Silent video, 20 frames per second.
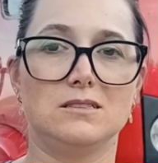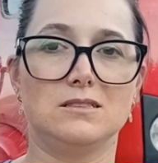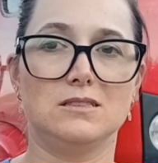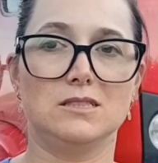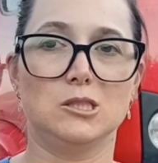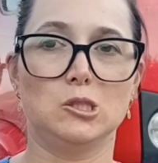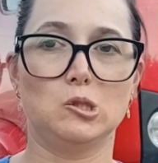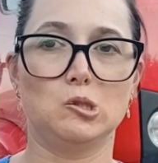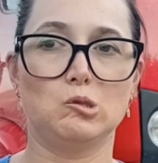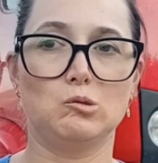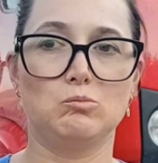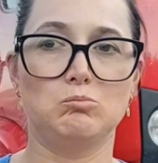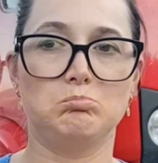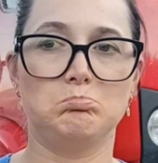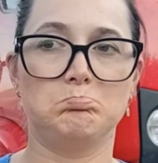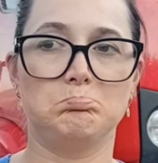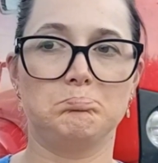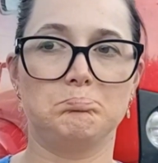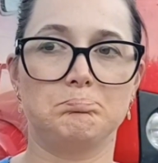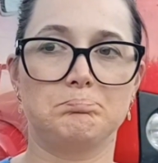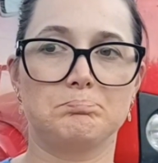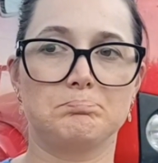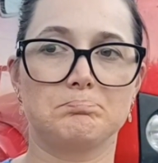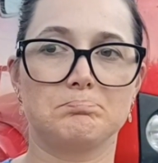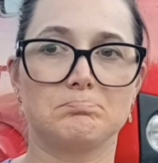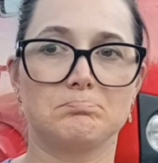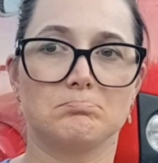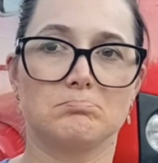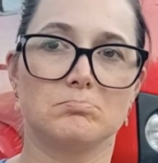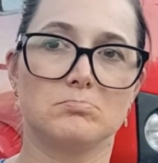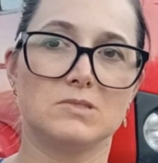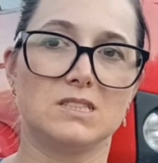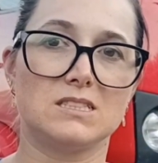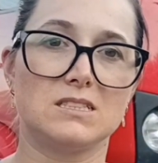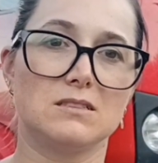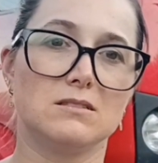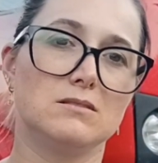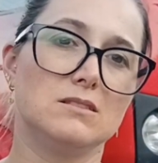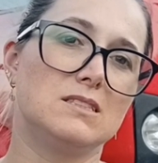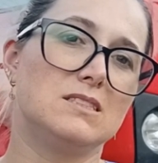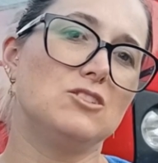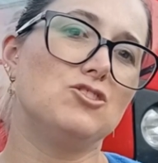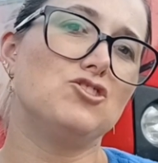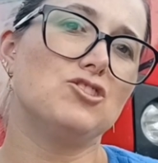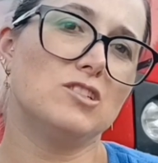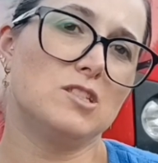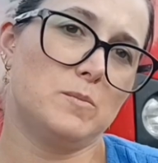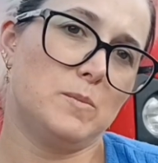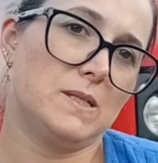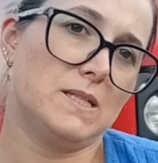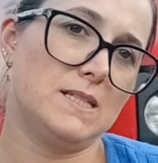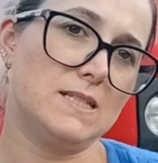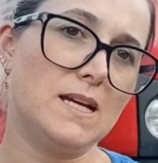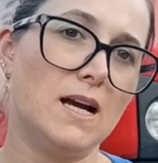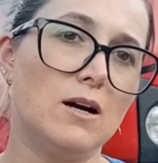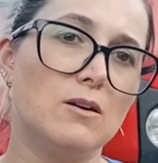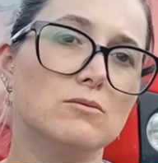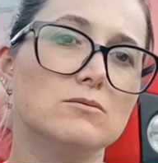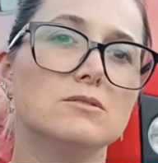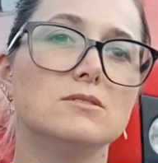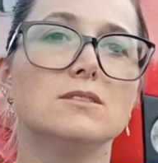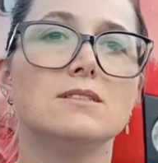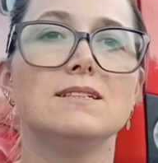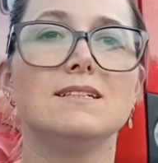uh, esse dia especial,